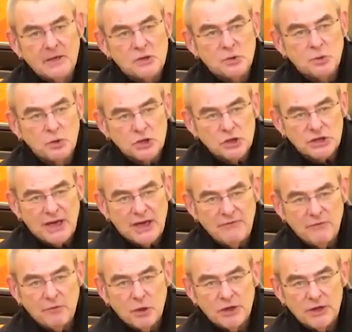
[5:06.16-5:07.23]

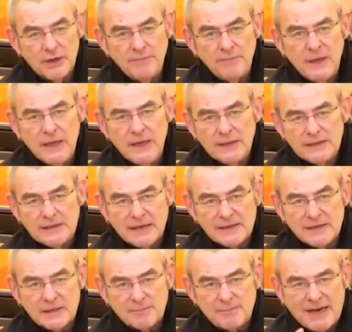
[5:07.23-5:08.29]
zugestanden wurde,
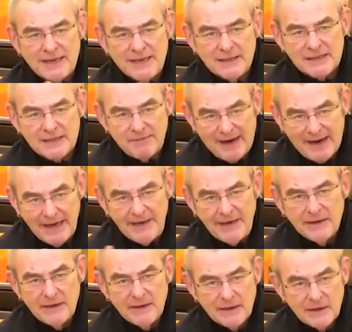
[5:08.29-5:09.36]
dass es bei den zwei
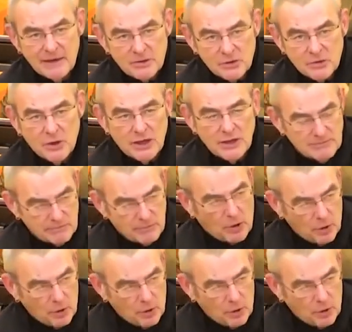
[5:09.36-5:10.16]
zur,